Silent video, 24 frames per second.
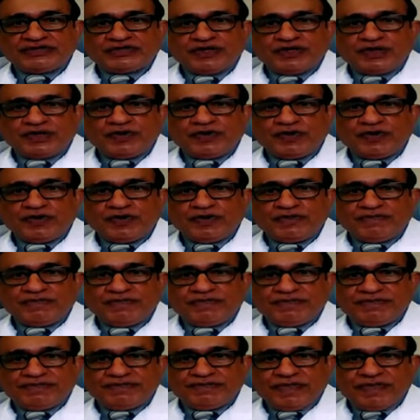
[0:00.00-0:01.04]
అందులో
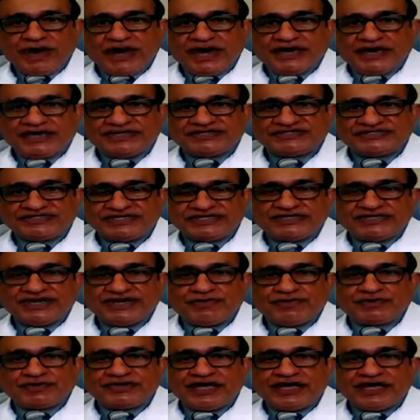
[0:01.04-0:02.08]
బాగా
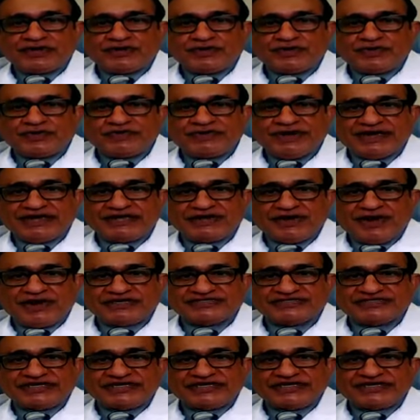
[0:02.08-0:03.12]
సిక్గా ఉన్నారు వీళ్ళకి
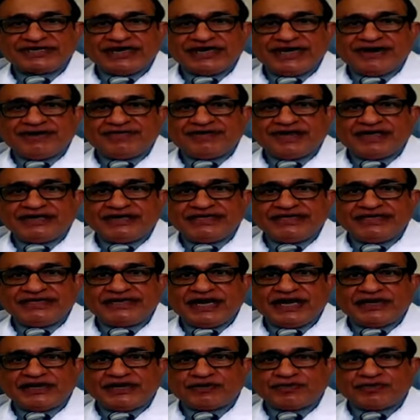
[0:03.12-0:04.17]
ఆక్సిజన్ కావాలి
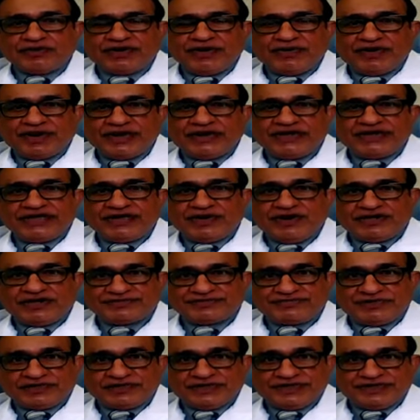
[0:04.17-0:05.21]
అనుకునే వాళ్ళని
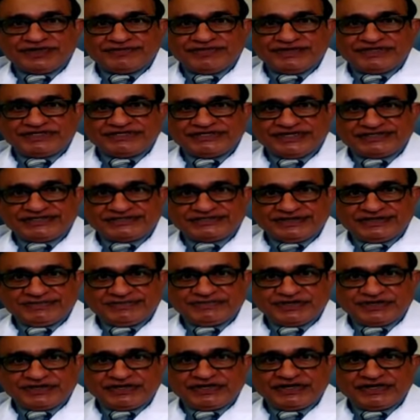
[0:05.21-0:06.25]
హాస్పిటల్ అడ్మిట్ చేస్తాం
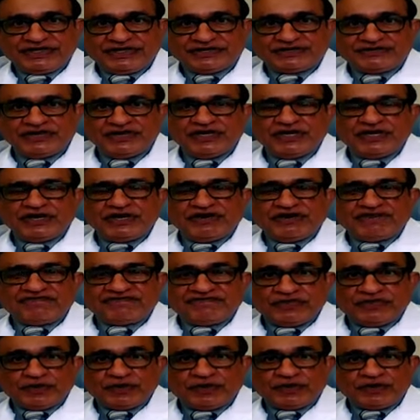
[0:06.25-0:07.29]
రెగ్యులర్
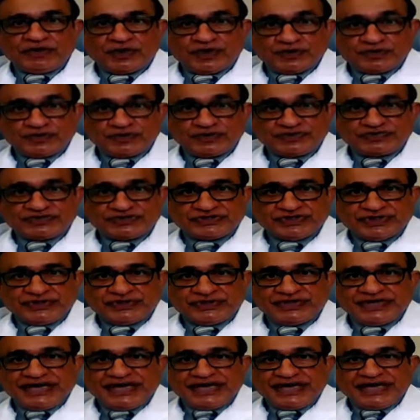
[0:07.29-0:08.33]
ఫ్లోర్లో రూమ్స్లో
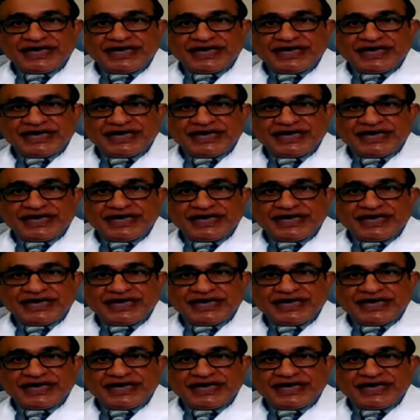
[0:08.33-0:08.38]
